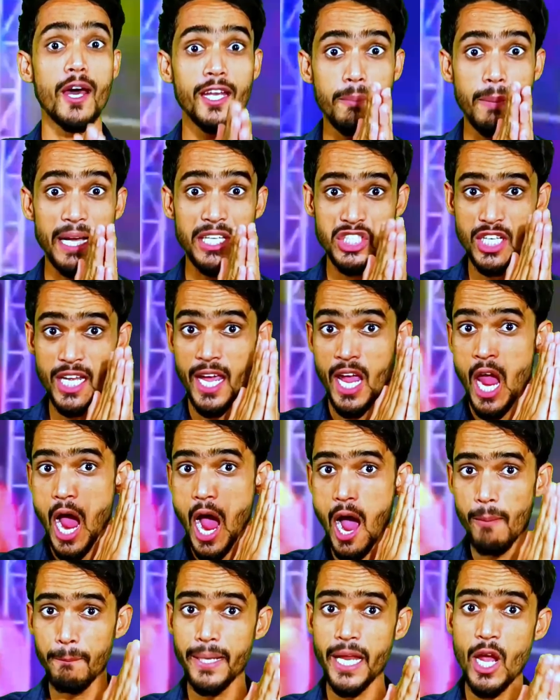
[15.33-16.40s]
और हनी पाजी ने
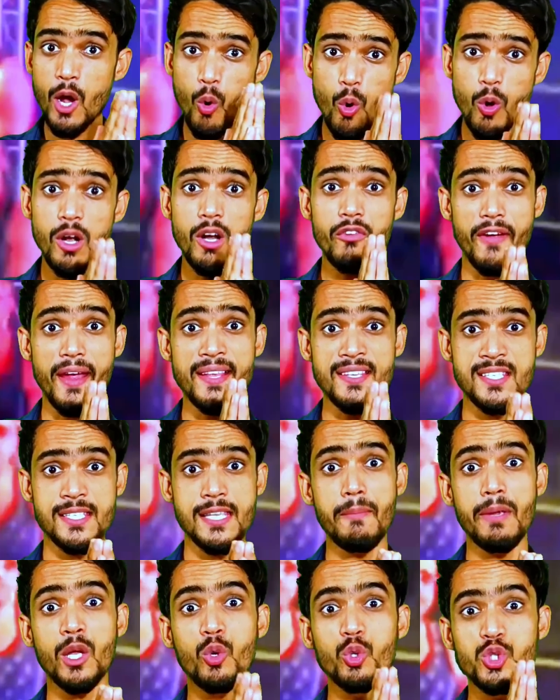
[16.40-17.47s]
अपने ओल्ड फैंस
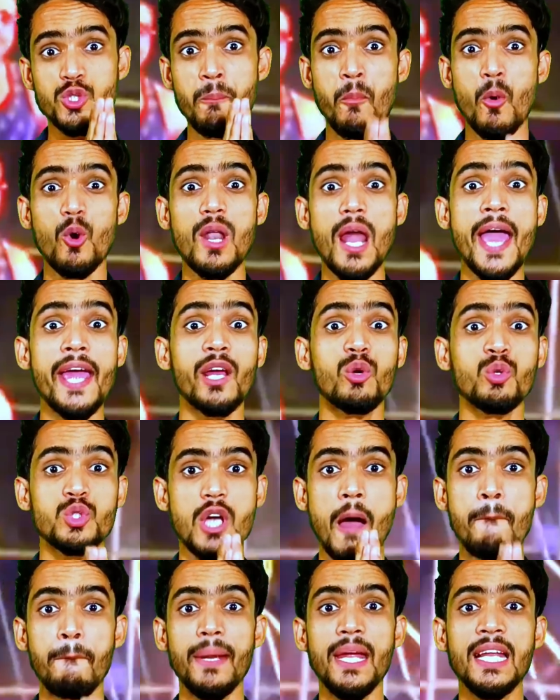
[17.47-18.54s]
से भी कुछ बोला है
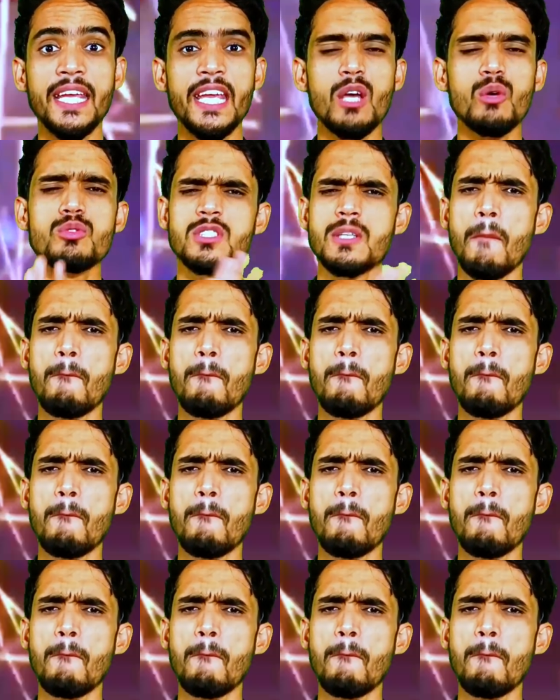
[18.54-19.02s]
कुछ अपील की उन